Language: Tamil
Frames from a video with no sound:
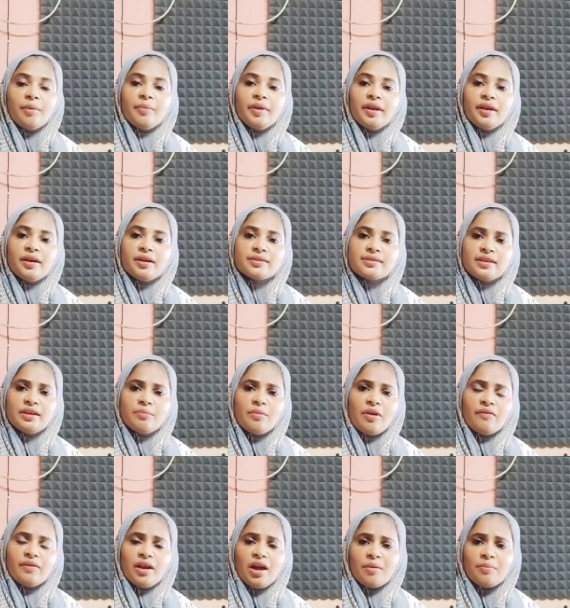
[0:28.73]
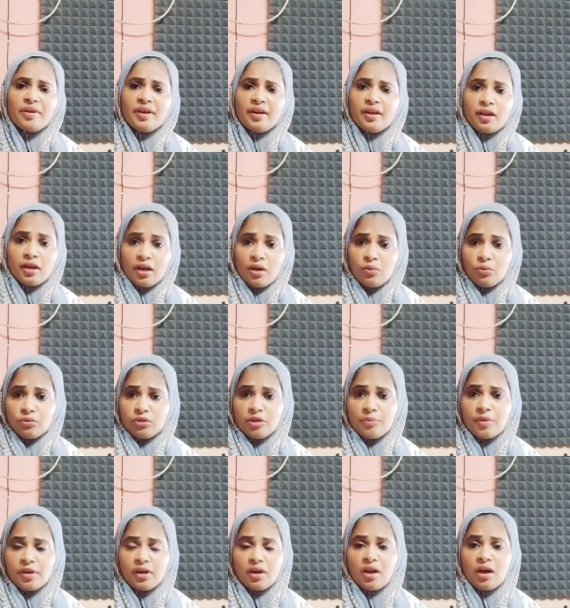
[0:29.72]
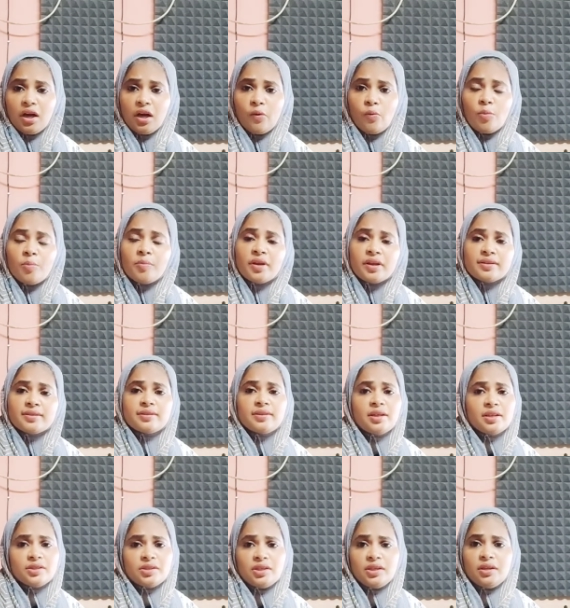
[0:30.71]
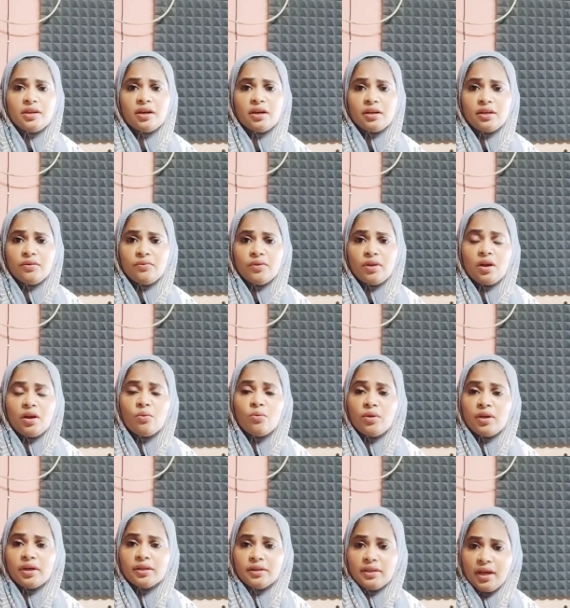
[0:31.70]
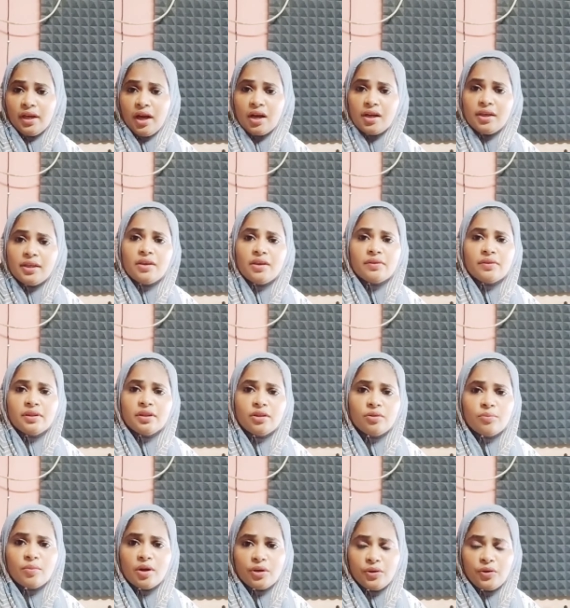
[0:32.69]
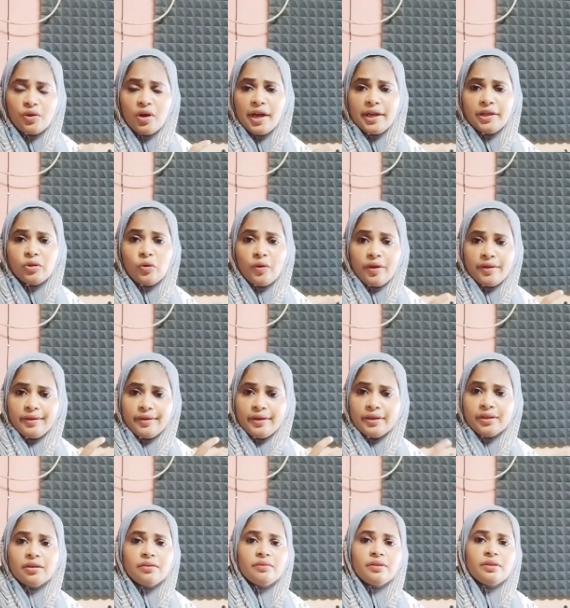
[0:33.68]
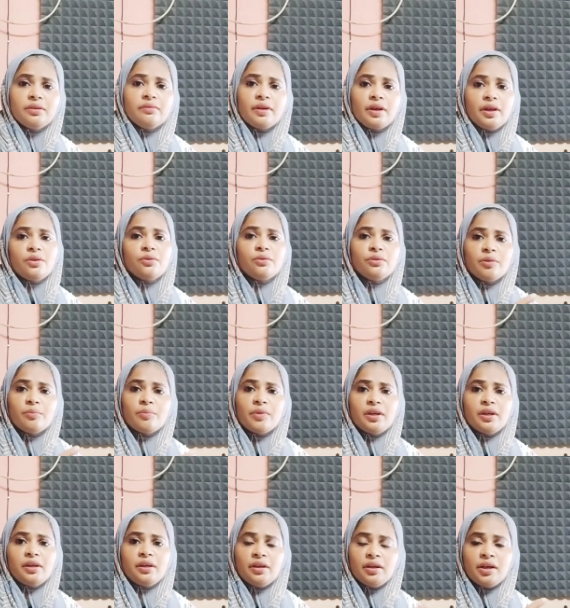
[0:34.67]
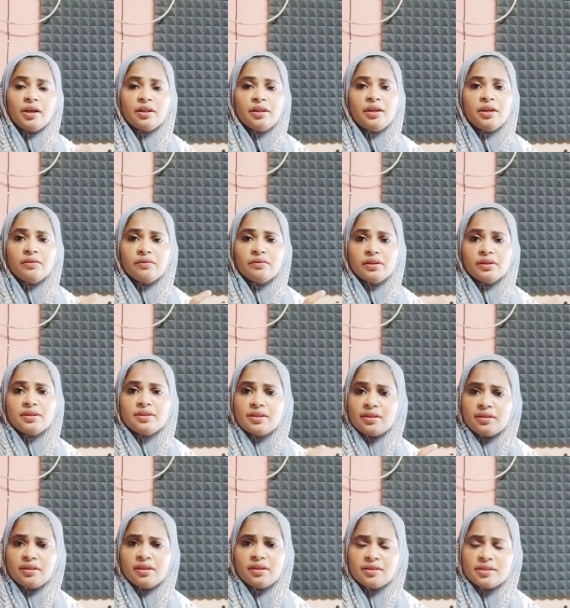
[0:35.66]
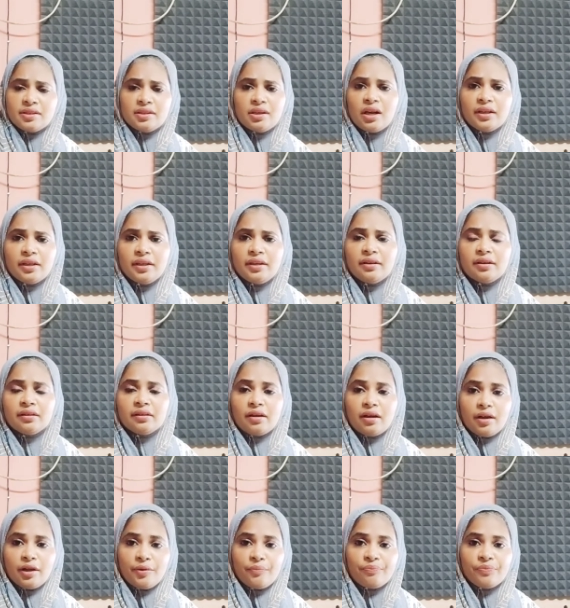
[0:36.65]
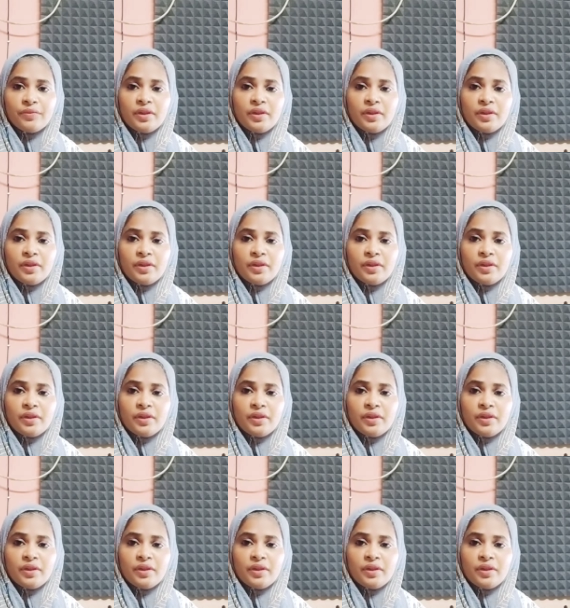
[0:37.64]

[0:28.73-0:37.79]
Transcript: அமெரிக்க சினிமாவில் அமெரிக்கர்லாம் உத்தமர்களாகவும் ரஷ்யா சீனா இவங்கெல்லாம் உலகத்தையே அழிக்க வந்தது மாதிரியும் ஆயிரத்தி தொள்ளாயிரத்தி எழுபது வரைக்கும் இந்த மாதிரி கதைகள் வந்து சித்தரித்து காட்டிட்டு இருந்தாங்க